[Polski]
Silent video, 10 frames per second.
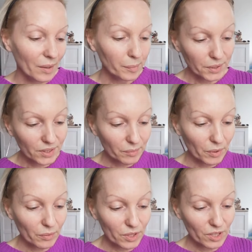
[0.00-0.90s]
Byście
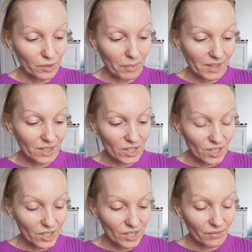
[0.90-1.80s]
mogły żyć bardziej
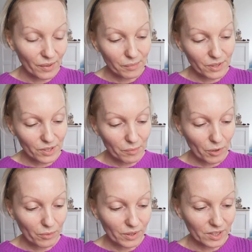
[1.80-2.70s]
szczęśliwie, byście
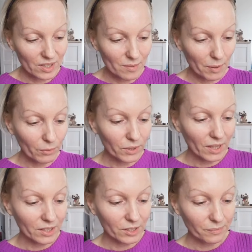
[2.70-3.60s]
mogły się
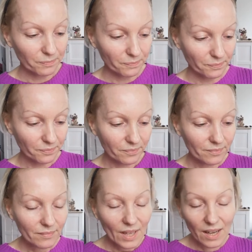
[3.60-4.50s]
spełniać,
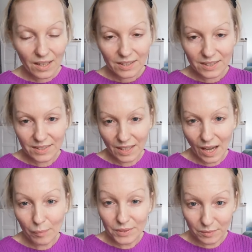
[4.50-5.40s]
ale jednak,
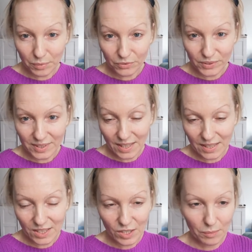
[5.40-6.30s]
aby ten powód
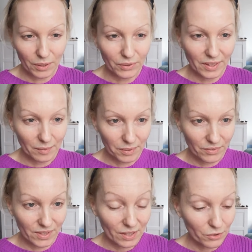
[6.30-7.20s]
znaleźć, trzeba go
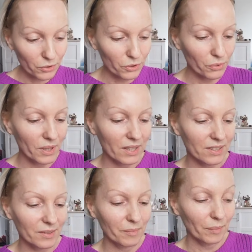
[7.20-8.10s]
najpierw zacząć
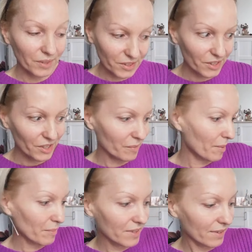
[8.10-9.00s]
szukać. Mam nadzieję, że
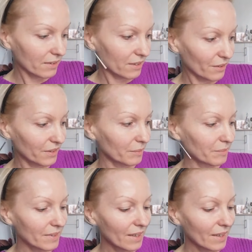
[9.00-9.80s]
pamiętacie o tym.